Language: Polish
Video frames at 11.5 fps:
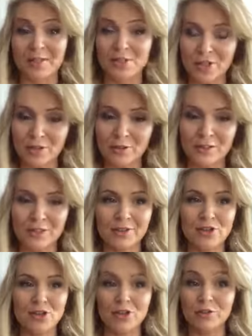Dlaczego?
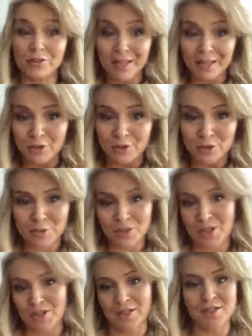Dlatego, że to w takich drobnych
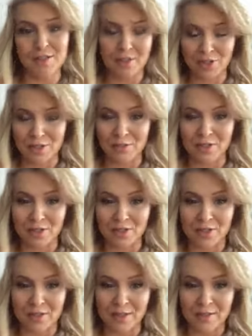rzeczach jest ta nasza zmiana
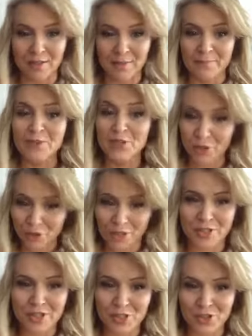życia. Wiecie, ile
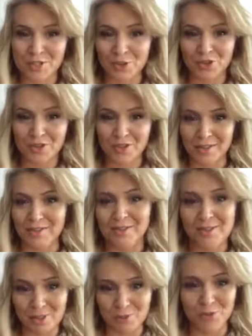lżejsze jest to życie, kiedy
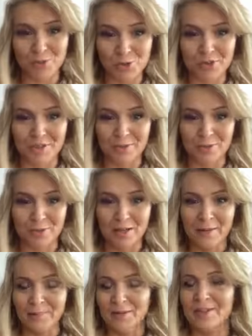jest się w odpuszczeniu,
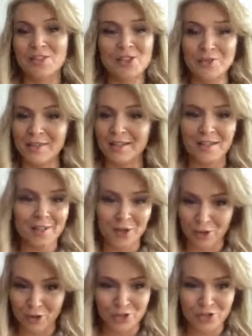kiedy jest się w takiej
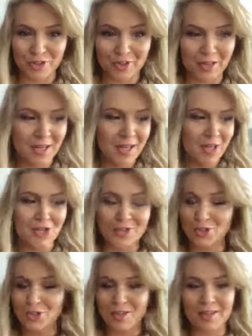lekkości, że
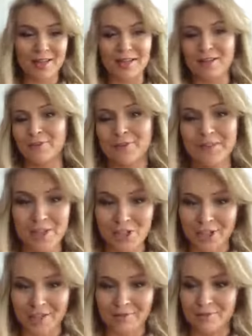coś się nagle
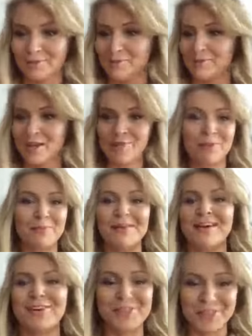wydarza. Nie wiem,
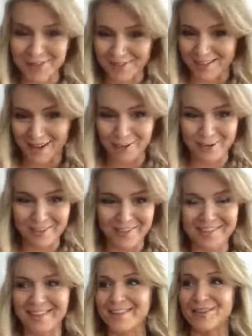mleko się rozlało.
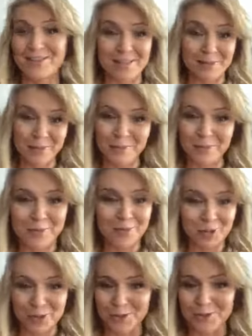Jak to czasami mówimy w
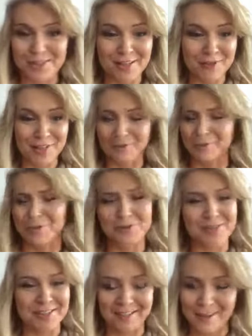życiu, rozlewa się w
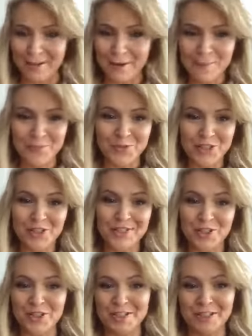różnych
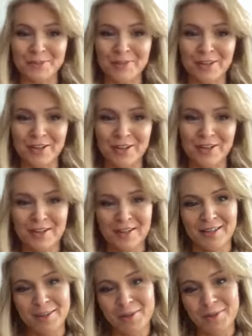dziedzinach życia to mleko,
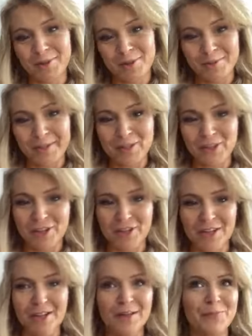i ty po prostu patrzysz
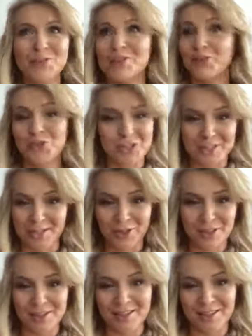i nie tworzysz z tego
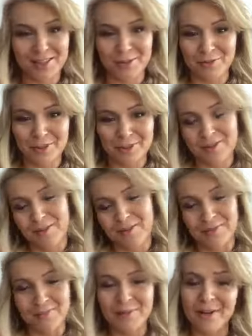historii, tylko mówisz,
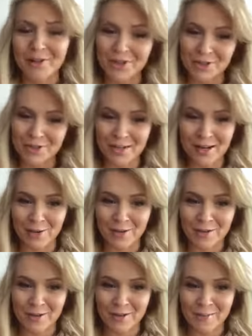no, mleko się
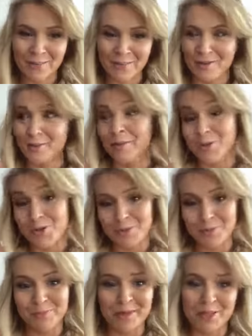rozlało i po prostu
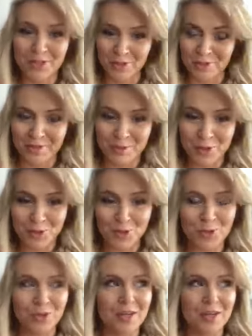patrzysz w innym kierunku.